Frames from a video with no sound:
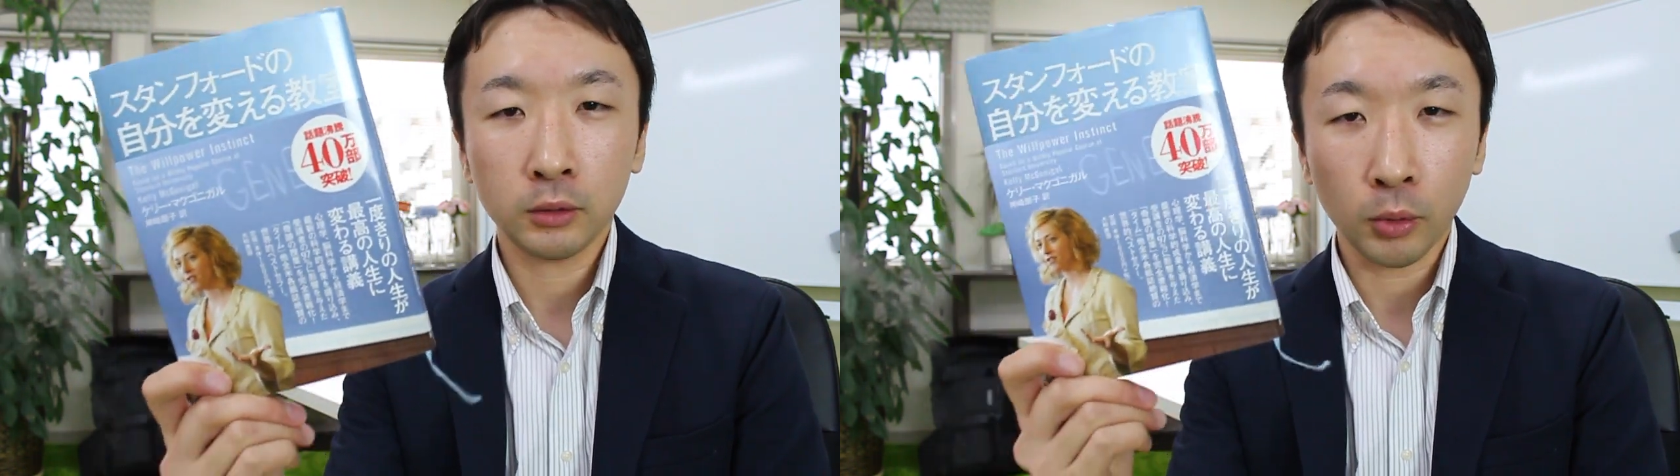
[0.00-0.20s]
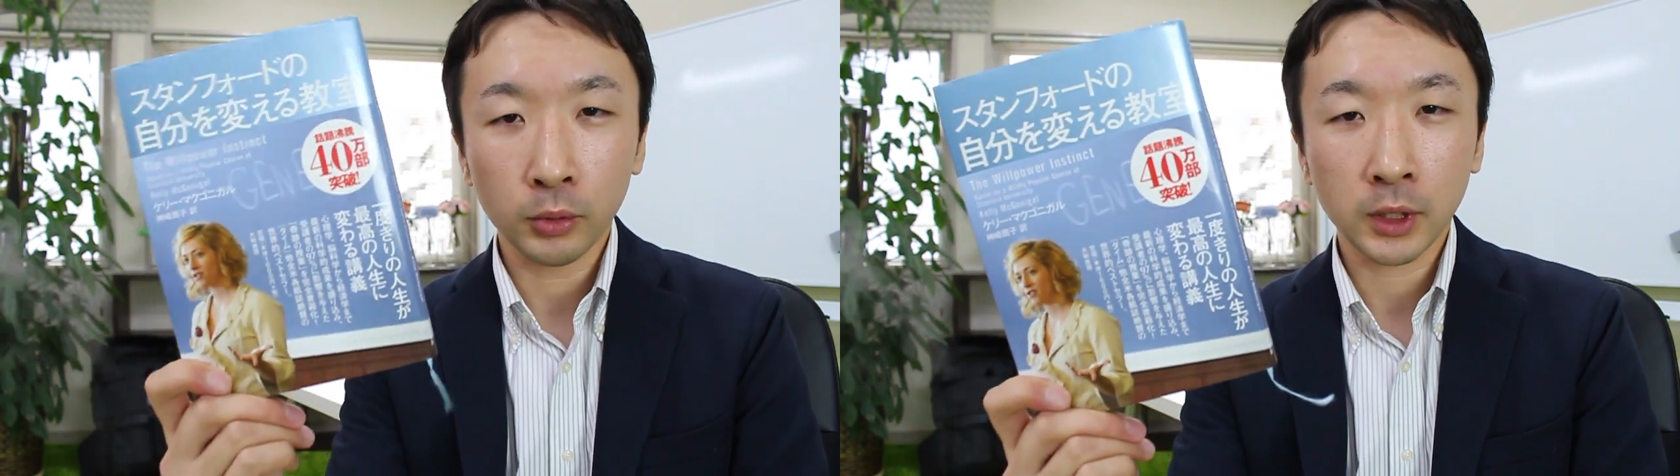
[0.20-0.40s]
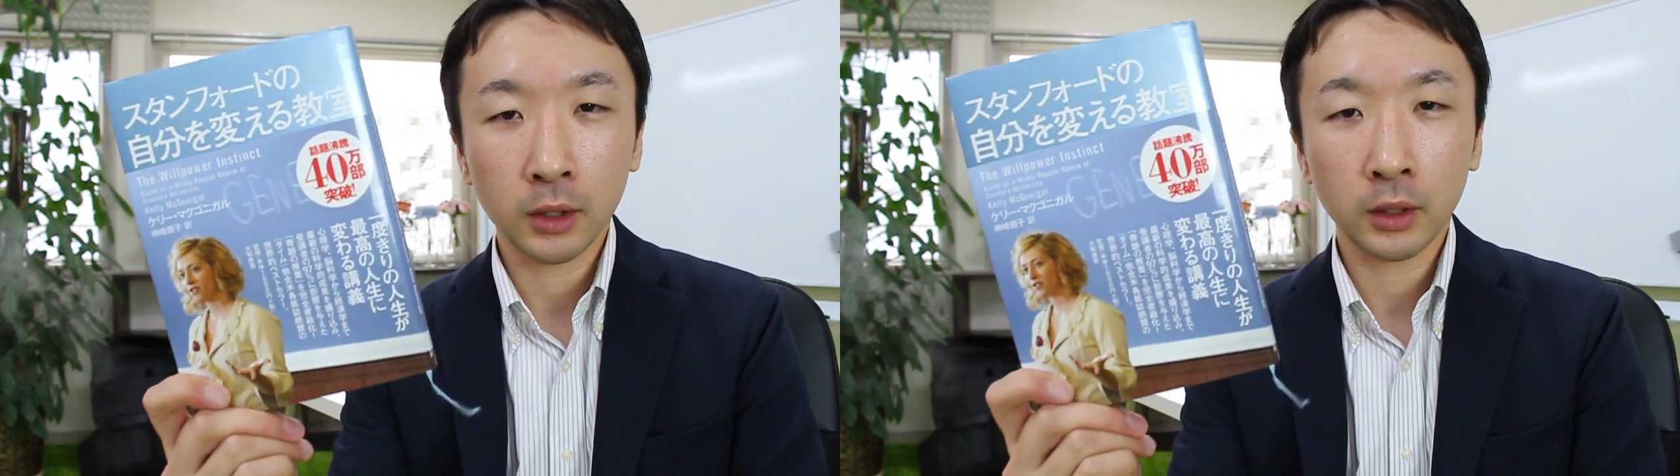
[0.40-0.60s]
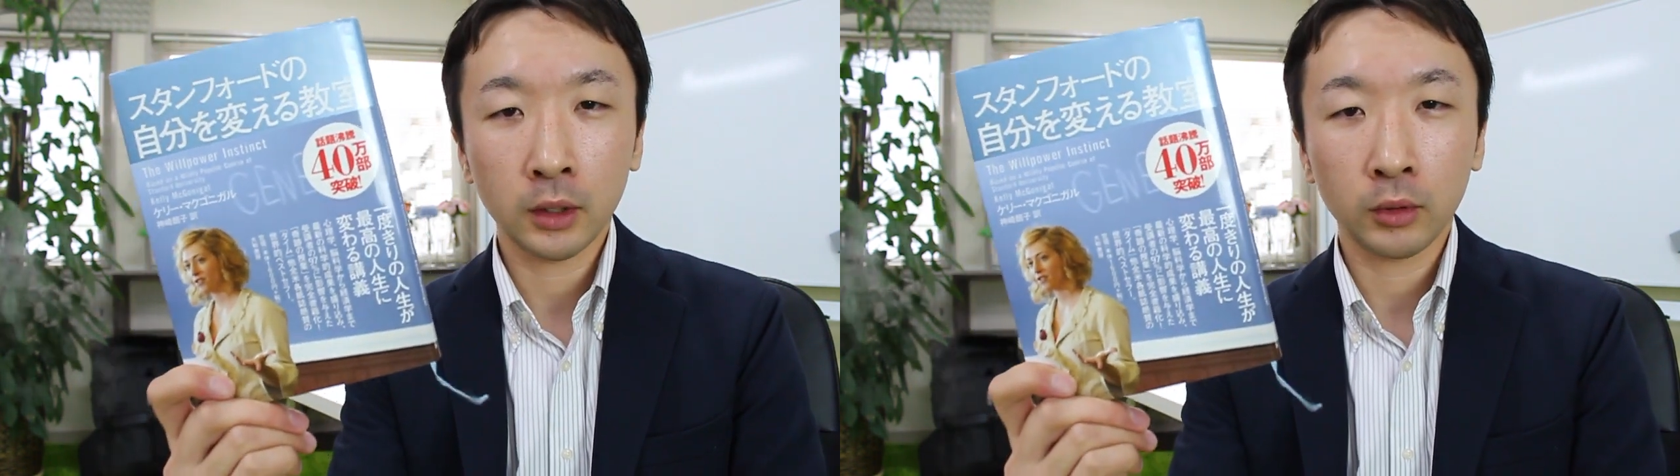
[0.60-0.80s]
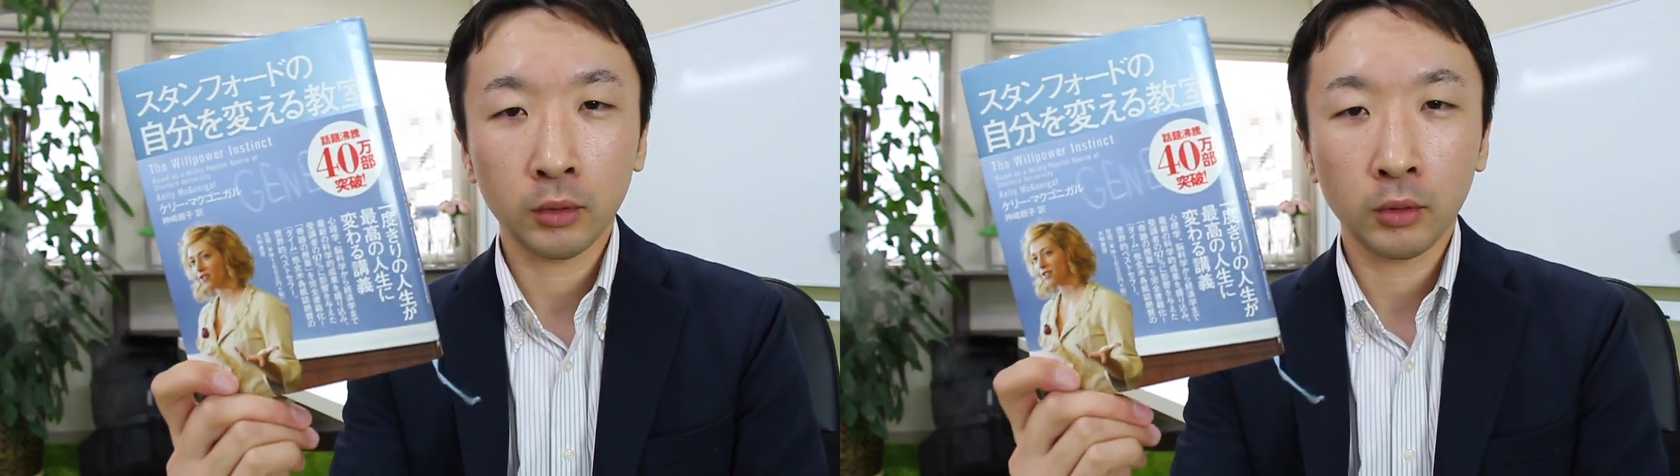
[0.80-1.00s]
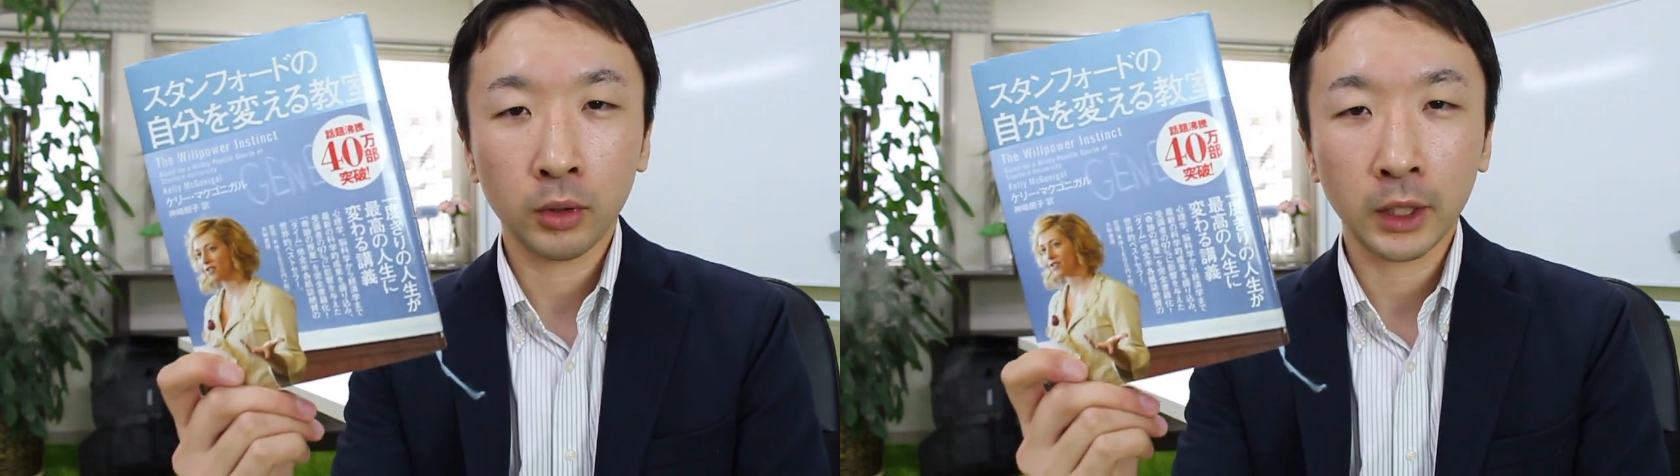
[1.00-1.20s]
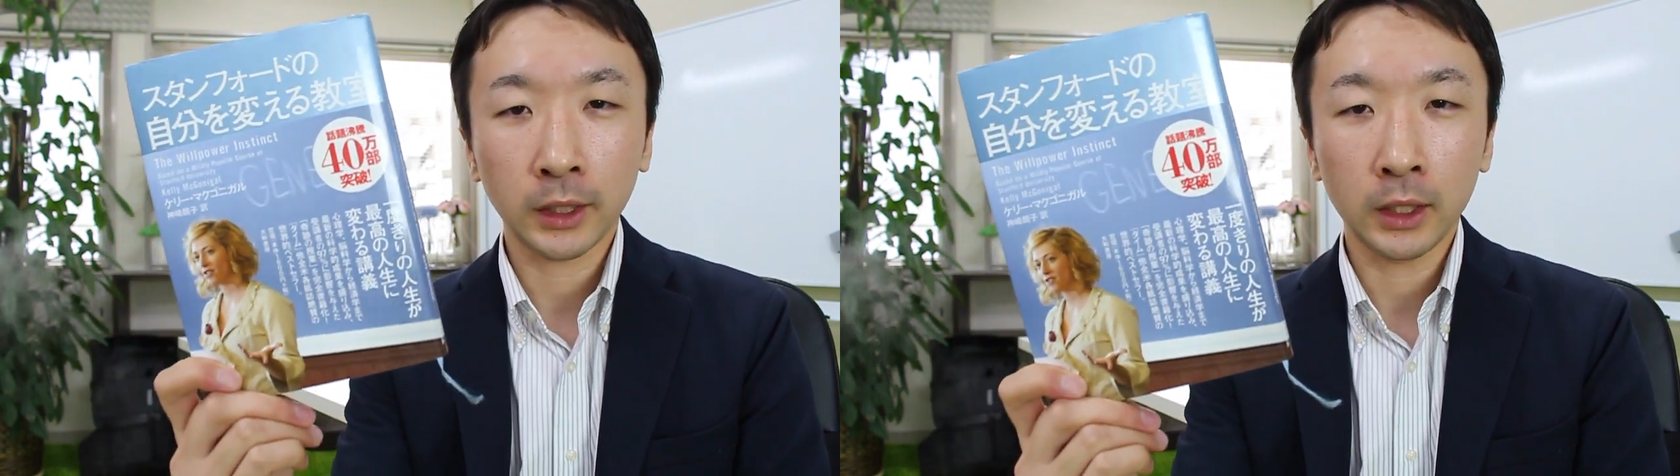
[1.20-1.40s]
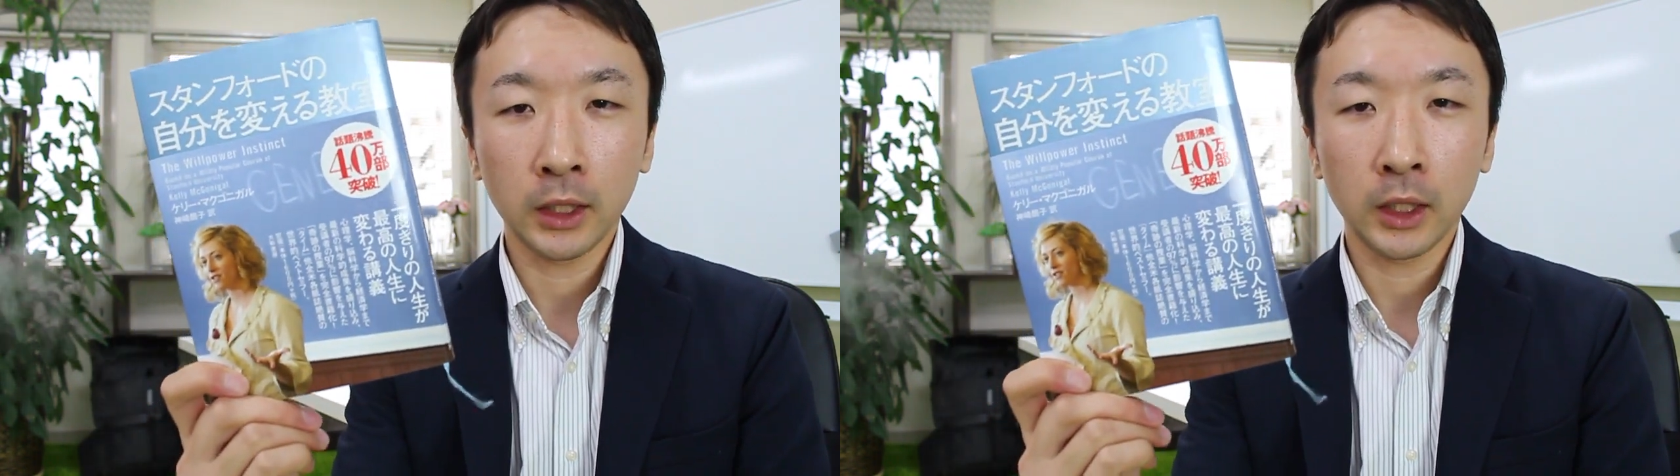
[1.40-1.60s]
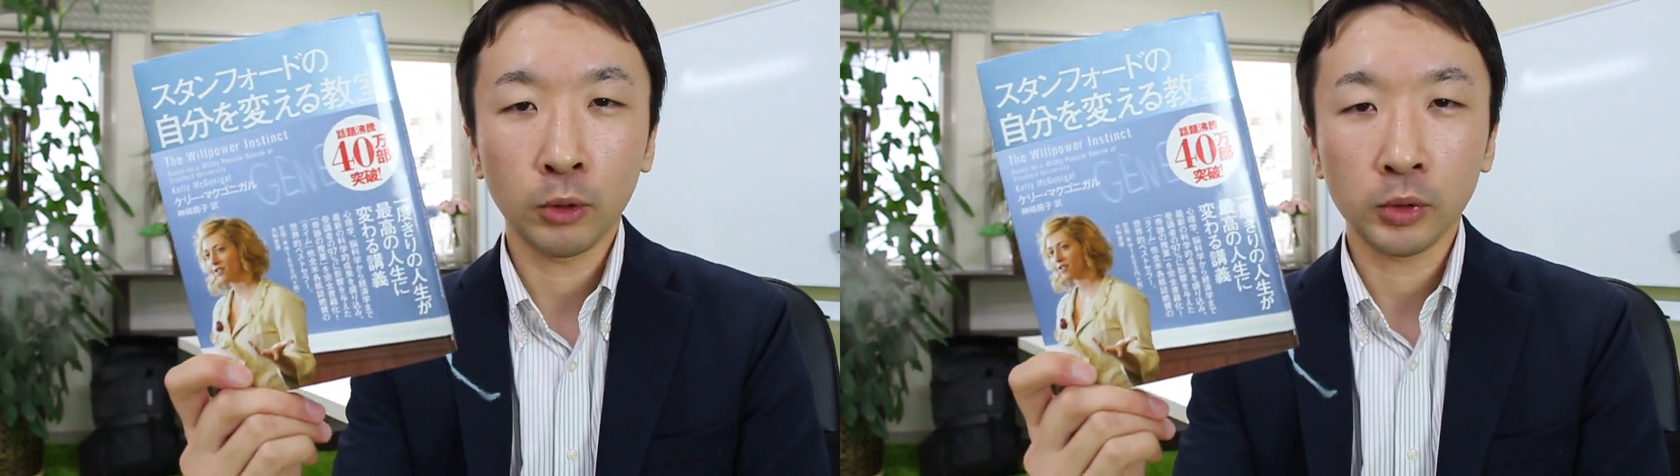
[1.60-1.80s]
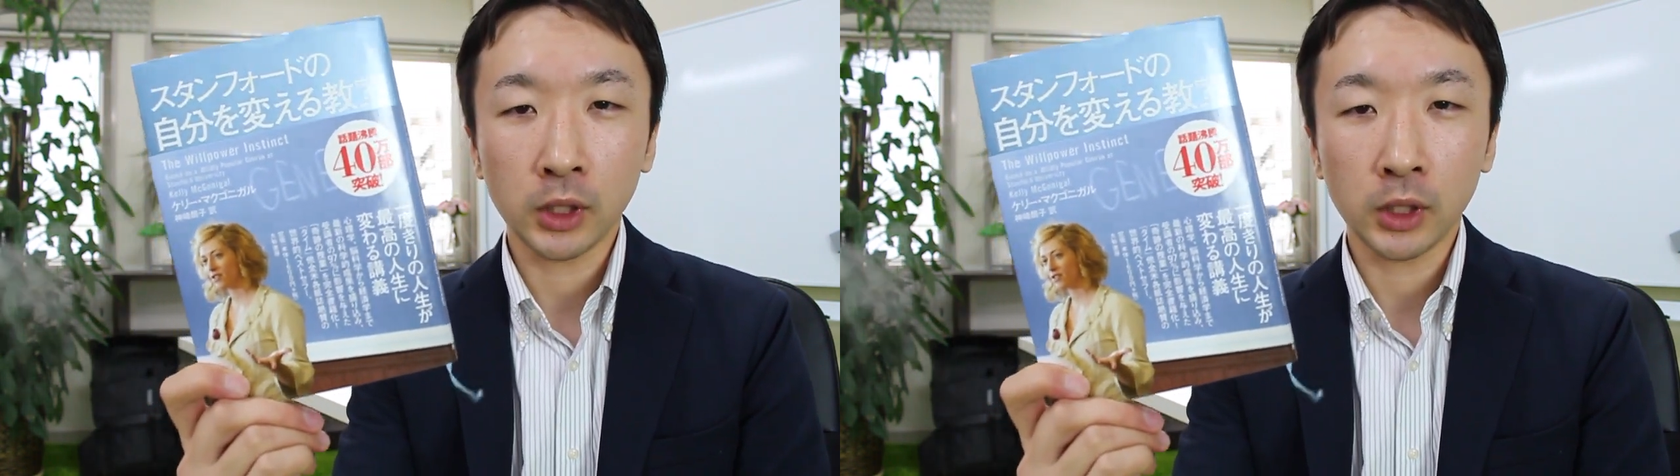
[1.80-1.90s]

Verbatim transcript: コンサルタントの方に